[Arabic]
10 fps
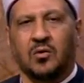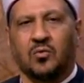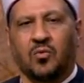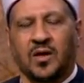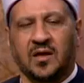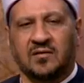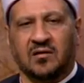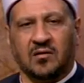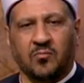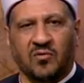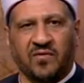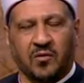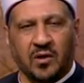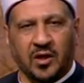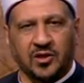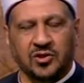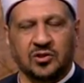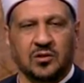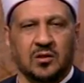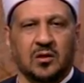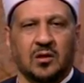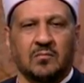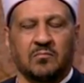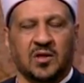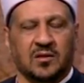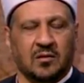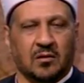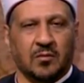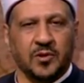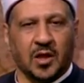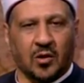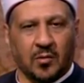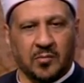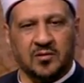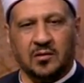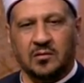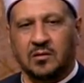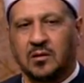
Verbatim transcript: ولا تقربوا الفواحش ما ظهر منها وما بطن